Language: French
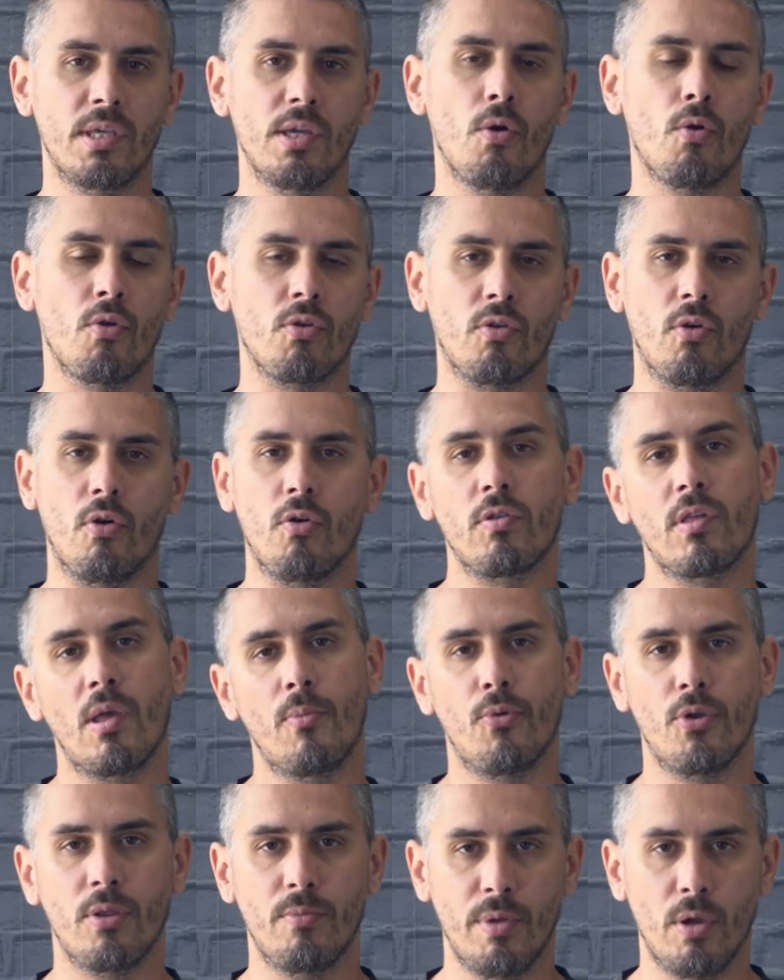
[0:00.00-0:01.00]
qui est en sang, ça
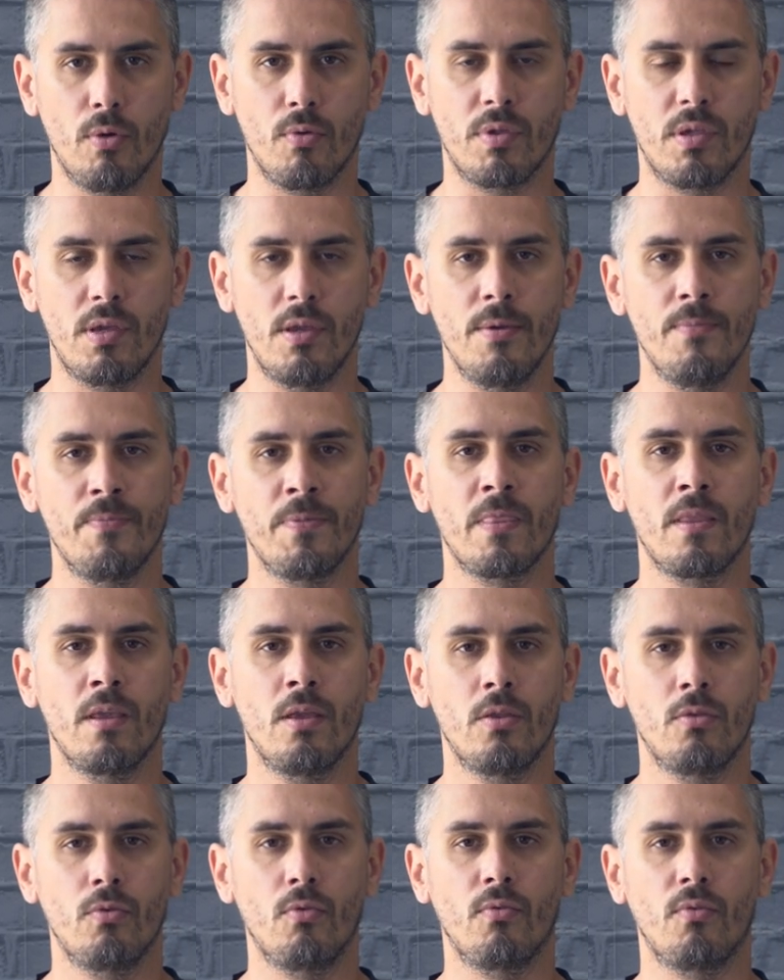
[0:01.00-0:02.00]
peut être bien aussi.
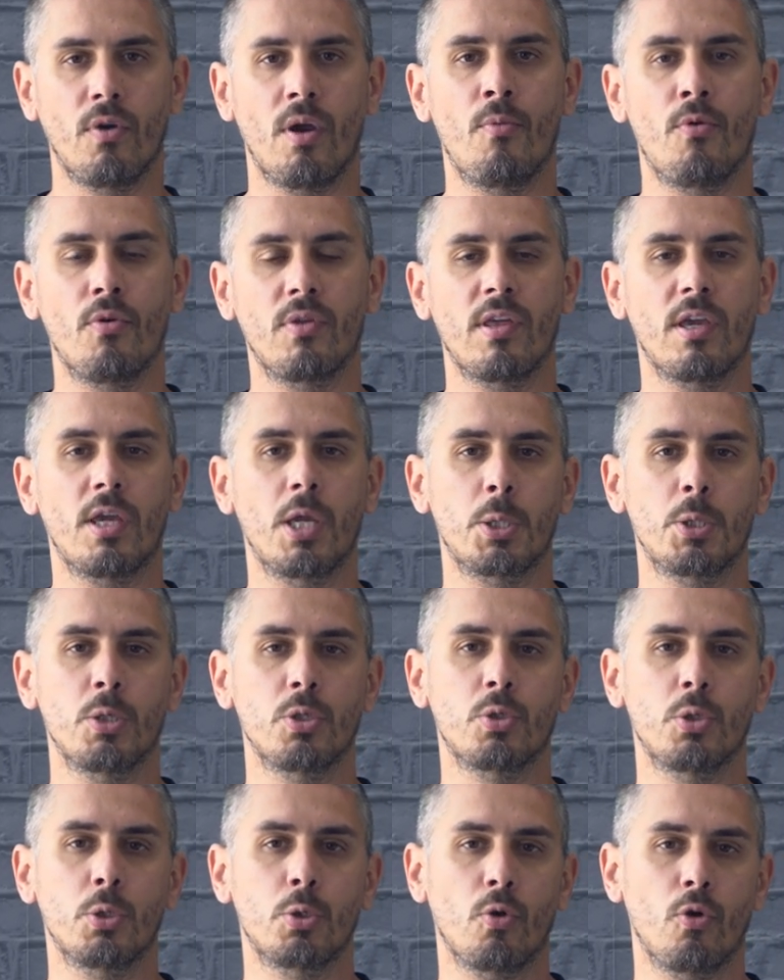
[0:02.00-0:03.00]
Donc vraiment, c'est quelque
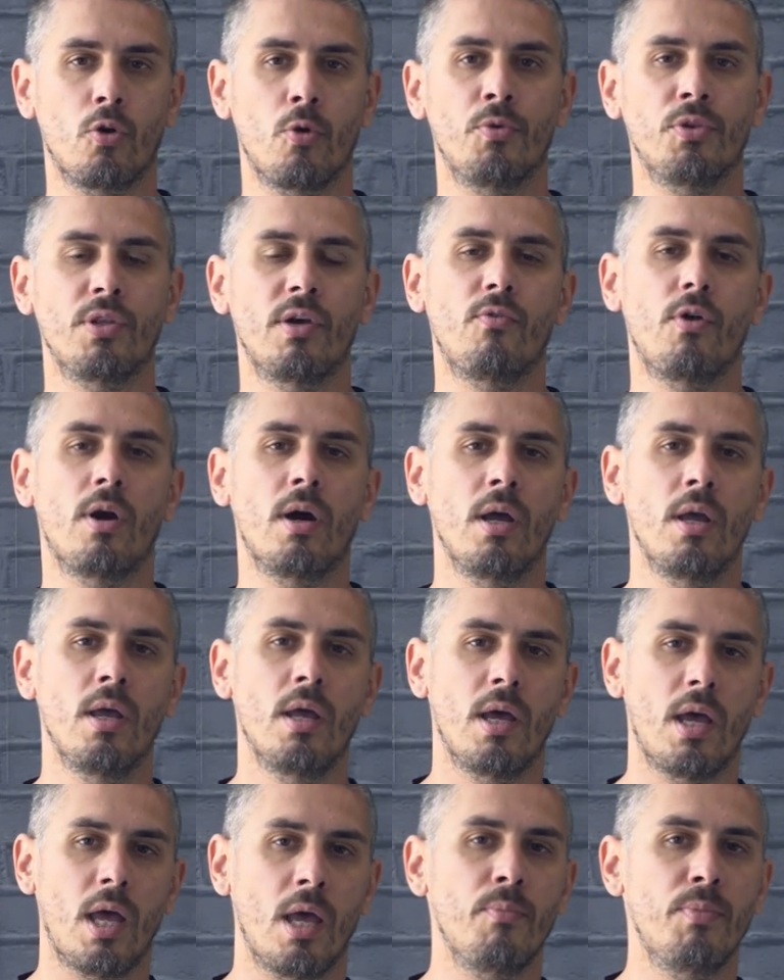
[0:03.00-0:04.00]
chose que je te recommande d'avoir
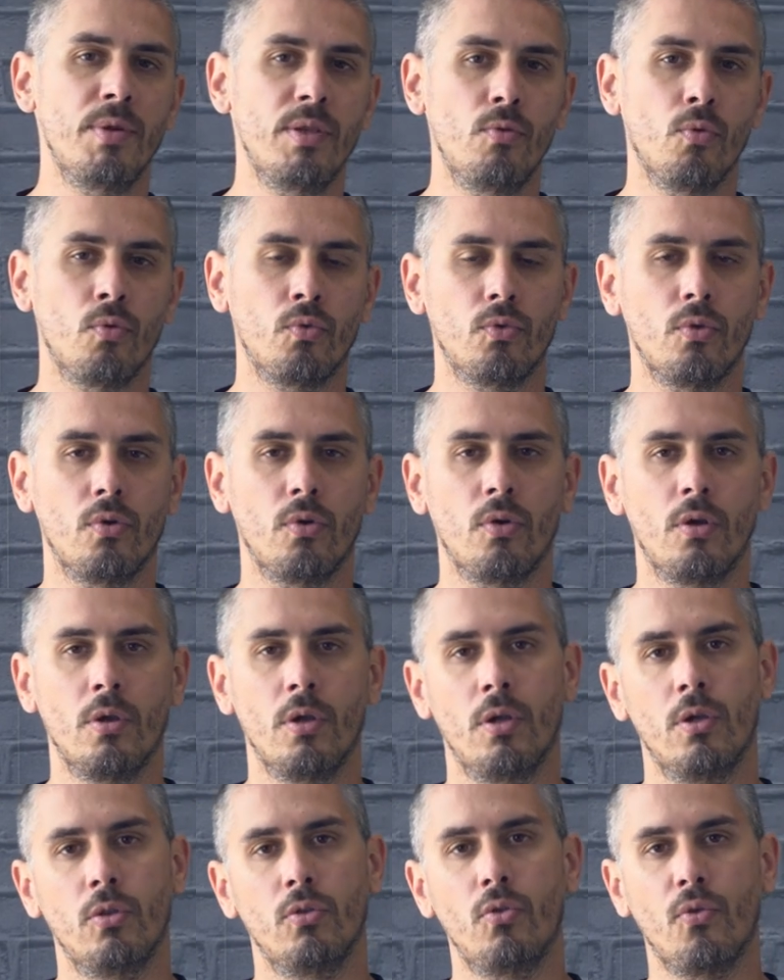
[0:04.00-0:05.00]
un bidon de,
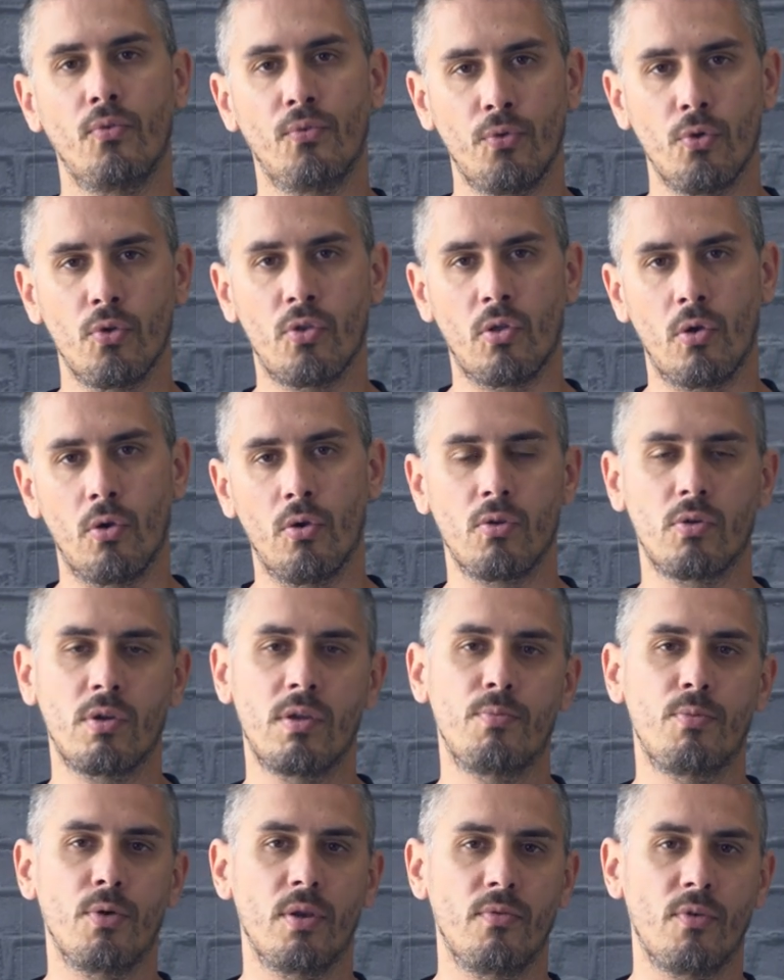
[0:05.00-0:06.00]
faux sang
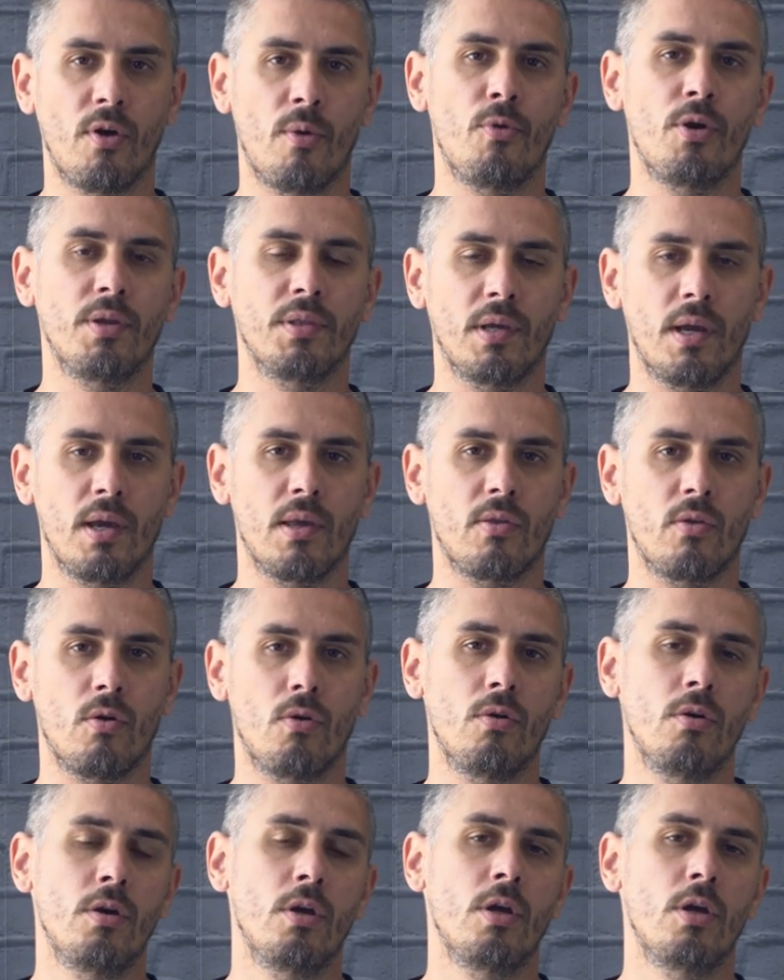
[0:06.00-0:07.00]
qui peut être vraiment
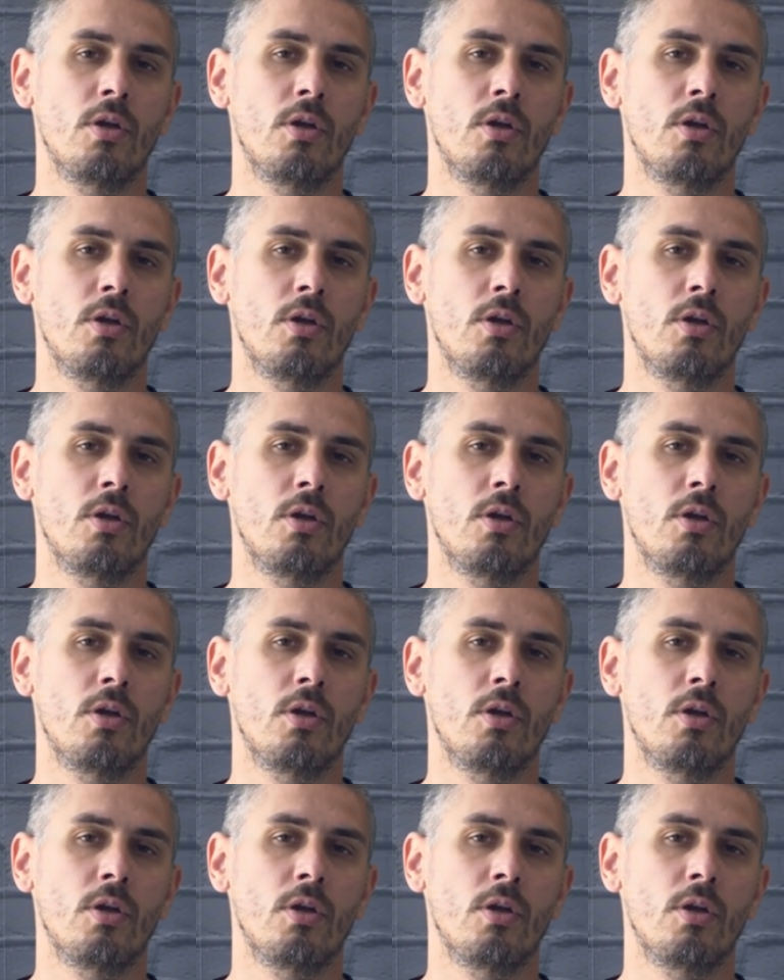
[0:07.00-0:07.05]
intéressant.